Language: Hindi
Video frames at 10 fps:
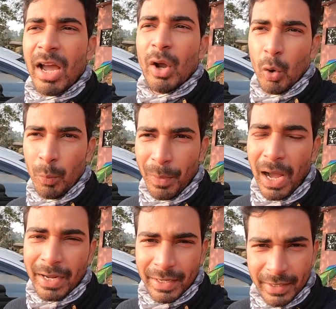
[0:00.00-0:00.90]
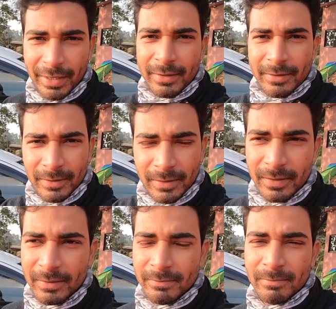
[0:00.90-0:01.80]
आई होप आगे
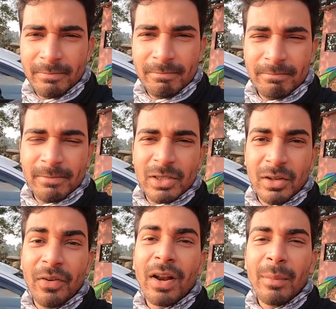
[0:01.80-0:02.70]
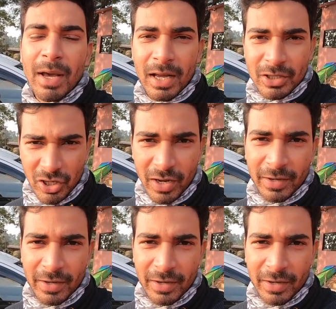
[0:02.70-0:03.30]
सफ़र हमारा अच्छा